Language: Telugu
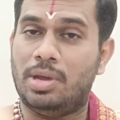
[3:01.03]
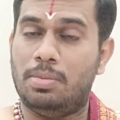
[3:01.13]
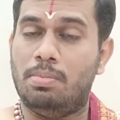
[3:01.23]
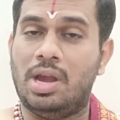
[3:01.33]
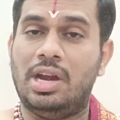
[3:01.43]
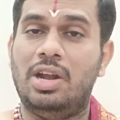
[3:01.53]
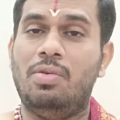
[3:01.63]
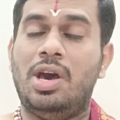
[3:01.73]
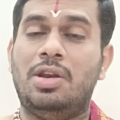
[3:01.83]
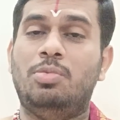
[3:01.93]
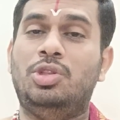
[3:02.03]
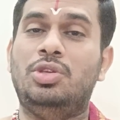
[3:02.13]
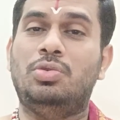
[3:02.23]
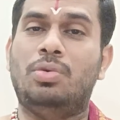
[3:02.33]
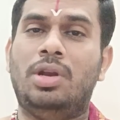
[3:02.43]
మనం మంగళవారం
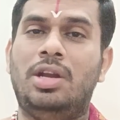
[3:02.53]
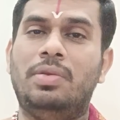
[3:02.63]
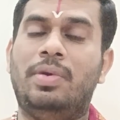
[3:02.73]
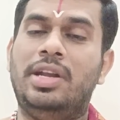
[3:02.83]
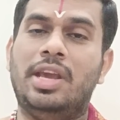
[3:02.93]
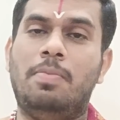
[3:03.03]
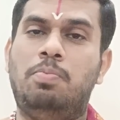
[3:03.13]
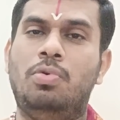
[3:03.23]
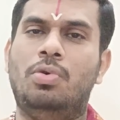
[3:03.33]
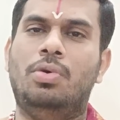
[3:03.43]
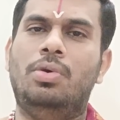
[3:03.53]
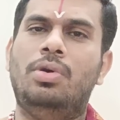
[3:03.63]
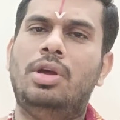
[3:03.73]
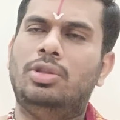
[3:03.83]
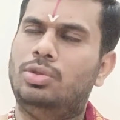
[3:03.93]
తీసుకున్నటువంటి అప్పు
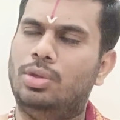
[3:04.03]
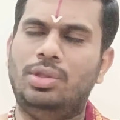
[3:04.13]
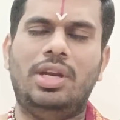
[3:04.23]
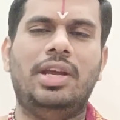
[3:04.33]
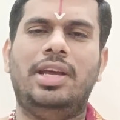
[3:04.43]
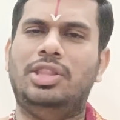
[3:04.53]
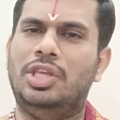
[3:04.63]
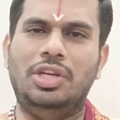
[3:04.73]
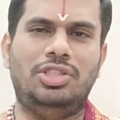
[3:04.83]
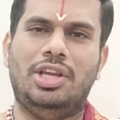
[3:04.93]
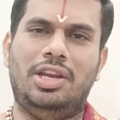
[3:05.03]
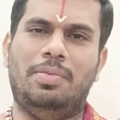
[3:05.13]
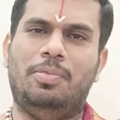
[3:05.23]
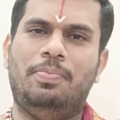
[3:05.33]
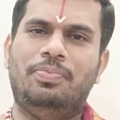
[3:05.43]
తొందరగా
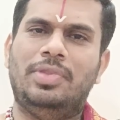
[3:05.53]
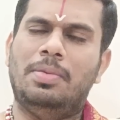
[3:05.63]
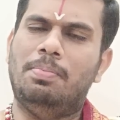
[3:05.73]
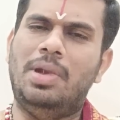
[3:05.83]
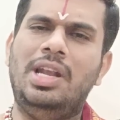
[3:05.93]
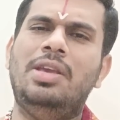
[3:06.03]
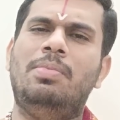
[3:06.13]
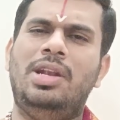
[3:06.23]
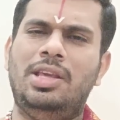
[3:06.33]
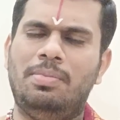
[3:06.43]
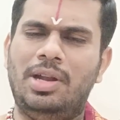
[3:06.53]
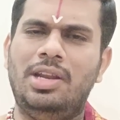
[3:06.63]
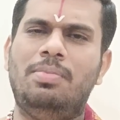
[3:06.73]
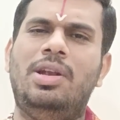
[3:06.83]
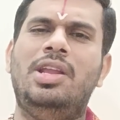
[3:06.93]
తీర్చలేము మళ్ళీ మళ్ళీ
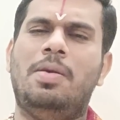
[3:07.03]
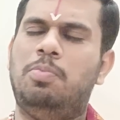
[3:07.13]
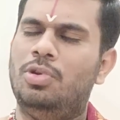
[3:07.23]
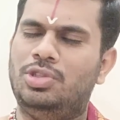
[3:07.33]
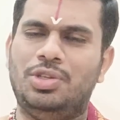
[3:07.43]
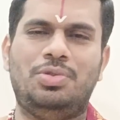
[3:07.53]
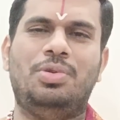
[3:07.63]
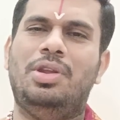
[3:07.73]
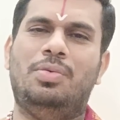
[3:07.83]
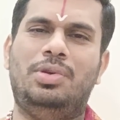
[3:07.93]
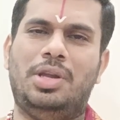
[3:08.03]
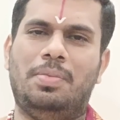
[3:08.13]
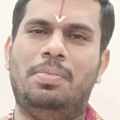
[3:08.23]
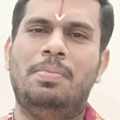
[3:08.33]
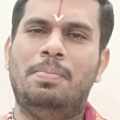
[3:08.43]
మళ్ళీ మళ్ళీ అప్పులు చేస్తూనే
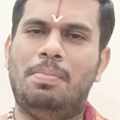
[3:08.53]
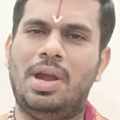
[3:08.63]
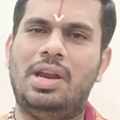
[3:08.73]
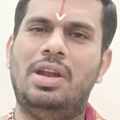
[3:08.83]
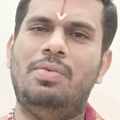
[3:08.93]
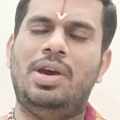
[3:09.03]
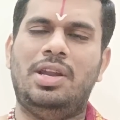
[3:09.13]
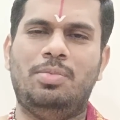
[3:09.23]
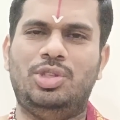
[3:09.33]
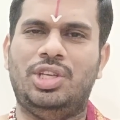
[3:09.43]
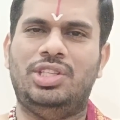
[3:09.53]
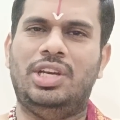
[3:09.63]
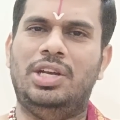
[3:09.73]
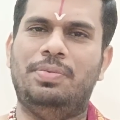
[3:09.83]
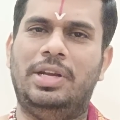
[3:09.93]
ఉంటాం మంగళవారం
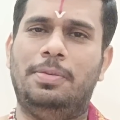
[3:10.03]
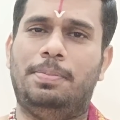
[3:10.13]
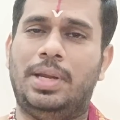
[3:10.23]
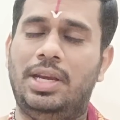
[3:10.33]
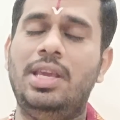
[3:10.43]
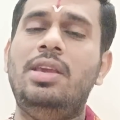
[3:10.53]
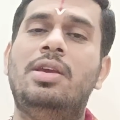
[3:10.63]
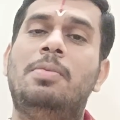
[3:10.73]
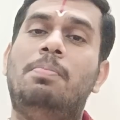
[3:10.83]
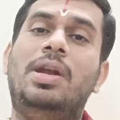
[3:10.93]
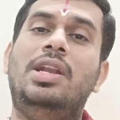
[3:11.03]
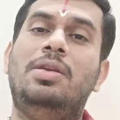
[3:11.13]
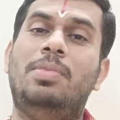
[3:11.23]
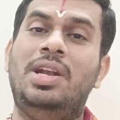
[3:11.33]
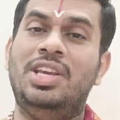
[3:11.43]
చేసినటువంటి పని
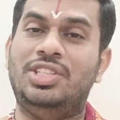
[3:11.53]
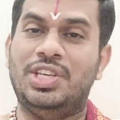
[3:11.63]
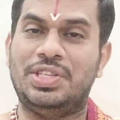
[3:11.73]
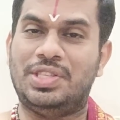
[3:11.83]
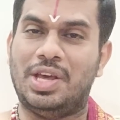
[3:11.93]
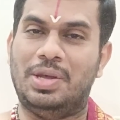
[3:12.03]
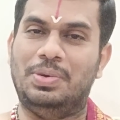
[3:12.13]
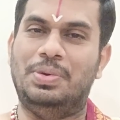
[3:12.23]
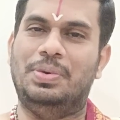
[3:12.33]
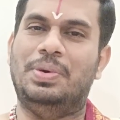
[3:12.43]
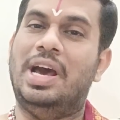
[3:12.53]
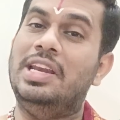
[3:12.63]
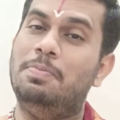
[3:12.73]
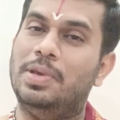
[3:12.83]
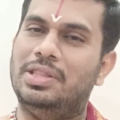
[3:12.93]
మళ్ళీ మళ్ళీ చేస్తారు
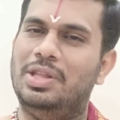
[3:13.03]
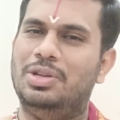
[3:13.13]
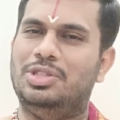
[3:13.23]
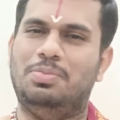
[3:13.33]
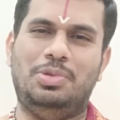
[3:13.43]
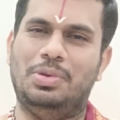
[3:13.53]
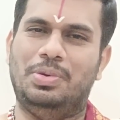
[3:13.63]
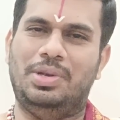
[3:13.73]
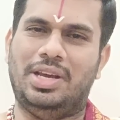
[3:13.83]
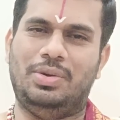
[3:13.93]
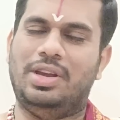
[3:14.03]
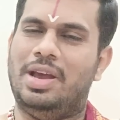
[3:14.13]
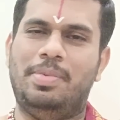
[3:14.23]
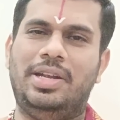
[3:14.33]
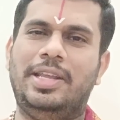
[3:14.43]
అని పెద్దలు చెప్తూ ఉంటారు
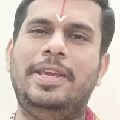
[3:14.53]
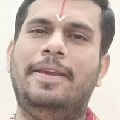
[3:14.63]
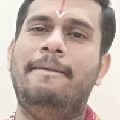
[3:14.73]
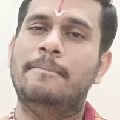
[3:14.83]
కాబట్టి